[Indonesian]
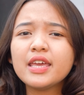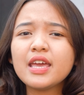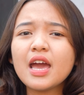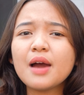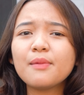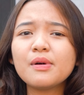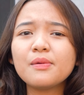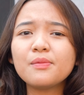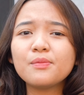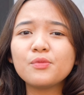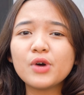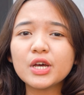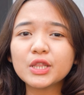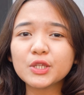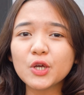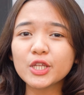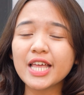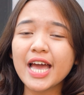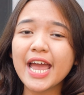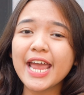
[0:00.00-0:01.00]
yang membuat
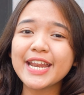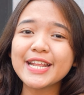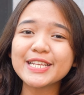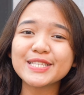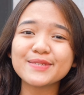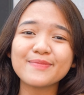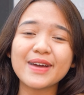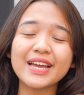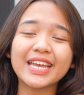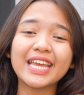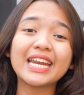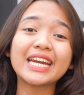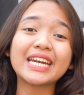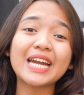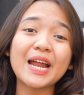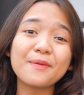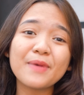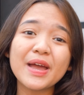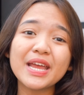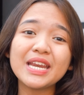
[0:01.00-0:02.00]
kota ini semakin
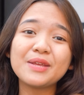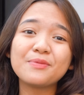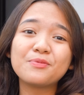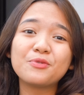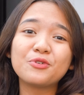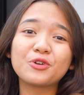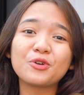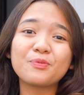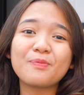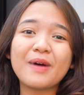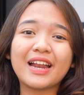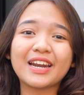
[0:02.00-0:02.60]
ramai diburu